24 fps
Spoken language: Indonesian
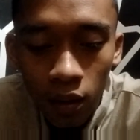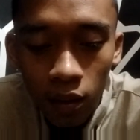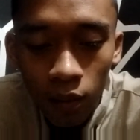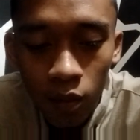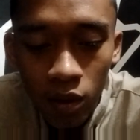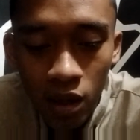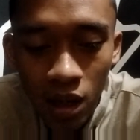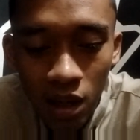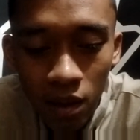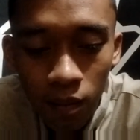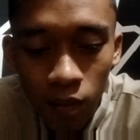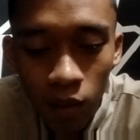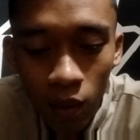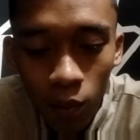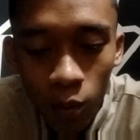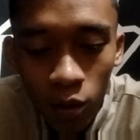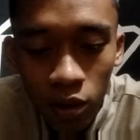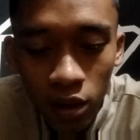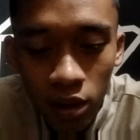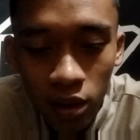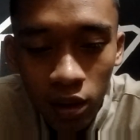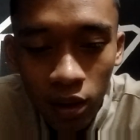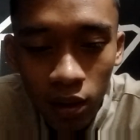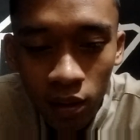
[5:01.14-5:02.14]
Kemudian ball
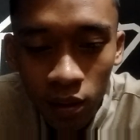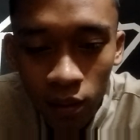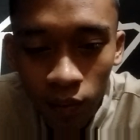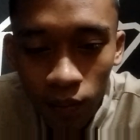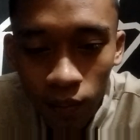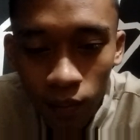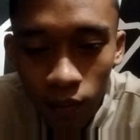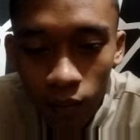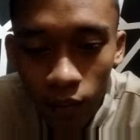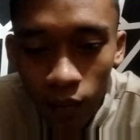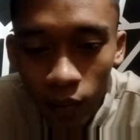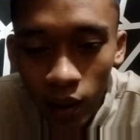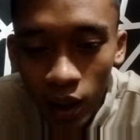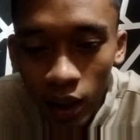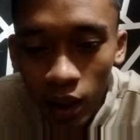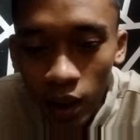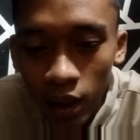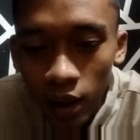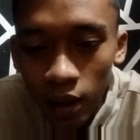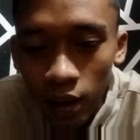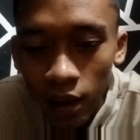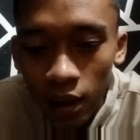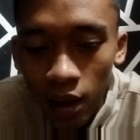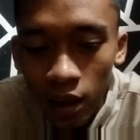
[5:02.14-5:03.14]
possession
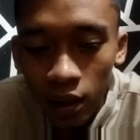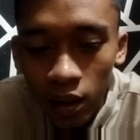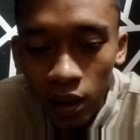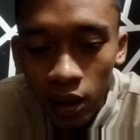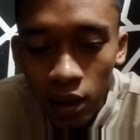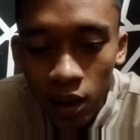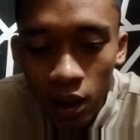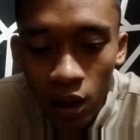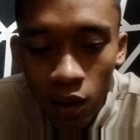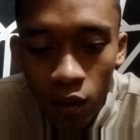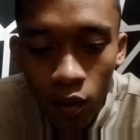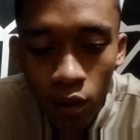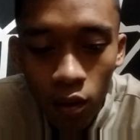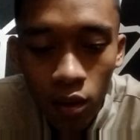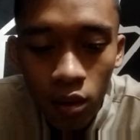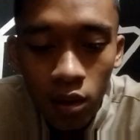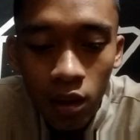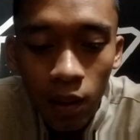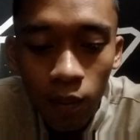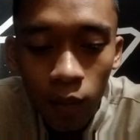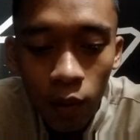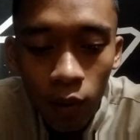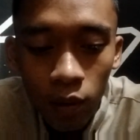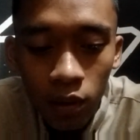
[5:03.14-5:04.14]
Argentina unggul
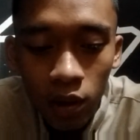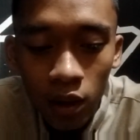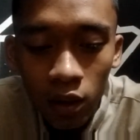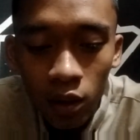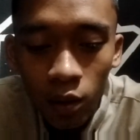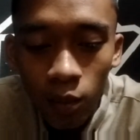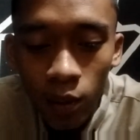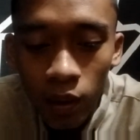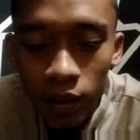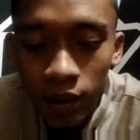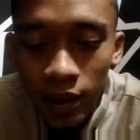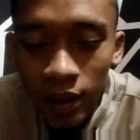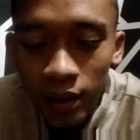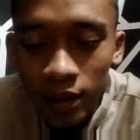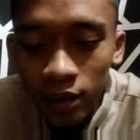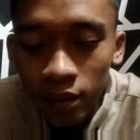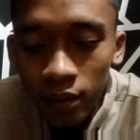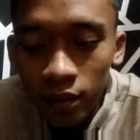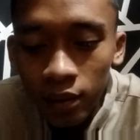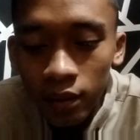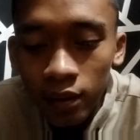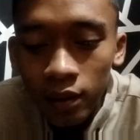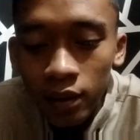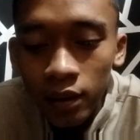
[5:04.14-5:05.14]
61%,
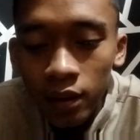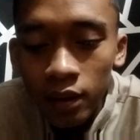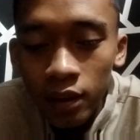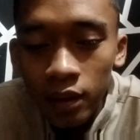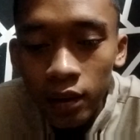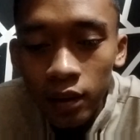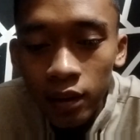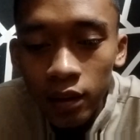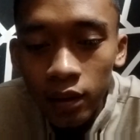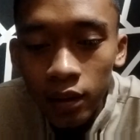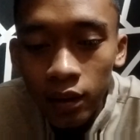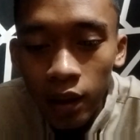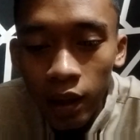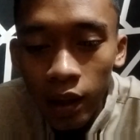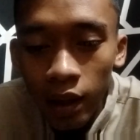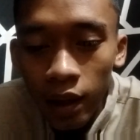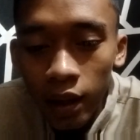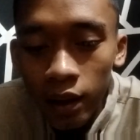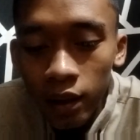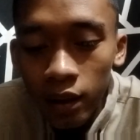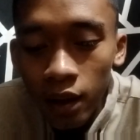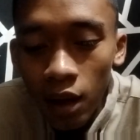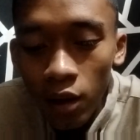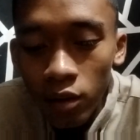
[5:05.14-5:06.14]

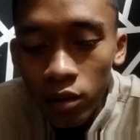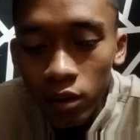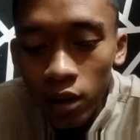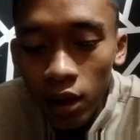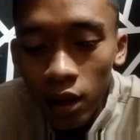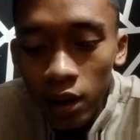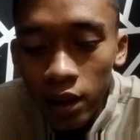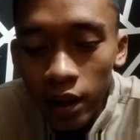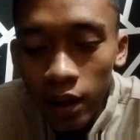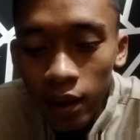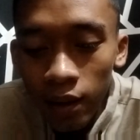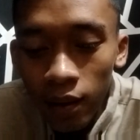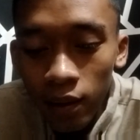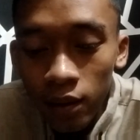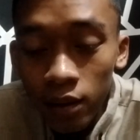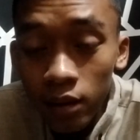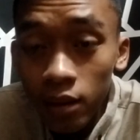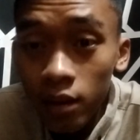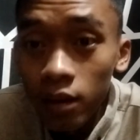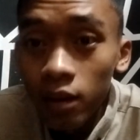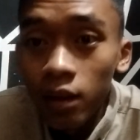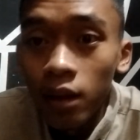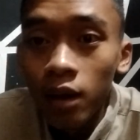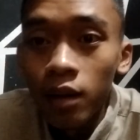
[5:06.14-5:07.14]
sedangkan Australia
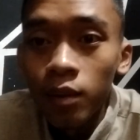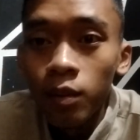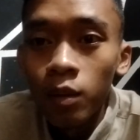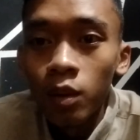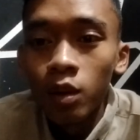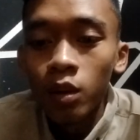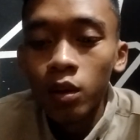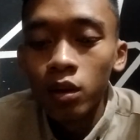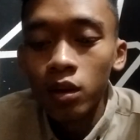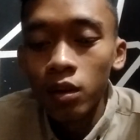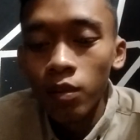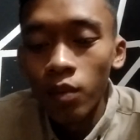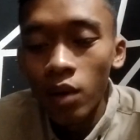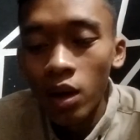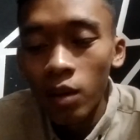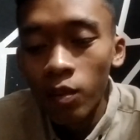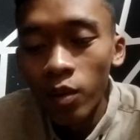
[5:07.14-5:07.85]
39%.